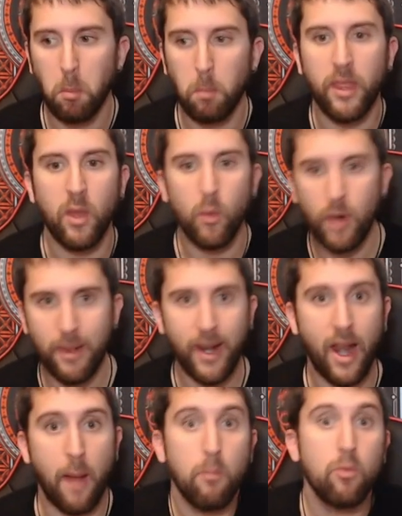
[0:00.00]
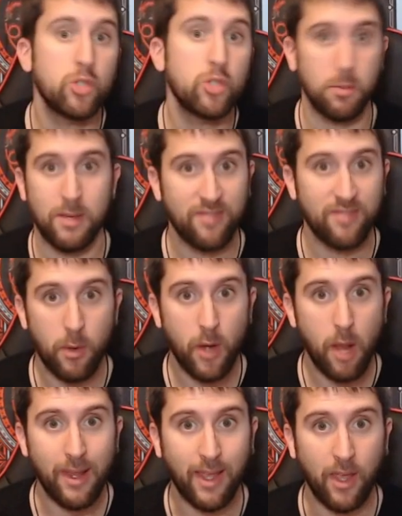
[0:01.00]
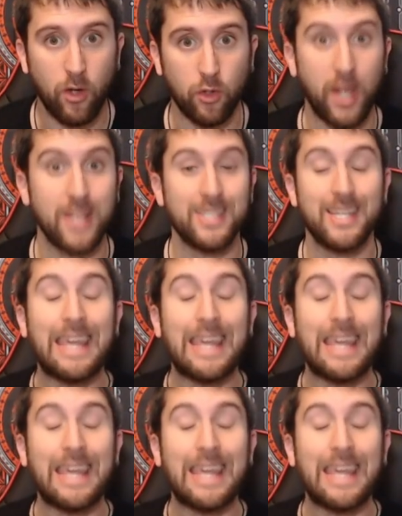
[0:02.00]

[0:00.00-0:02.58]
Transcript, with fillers: de una manera mucho más favorable que otra.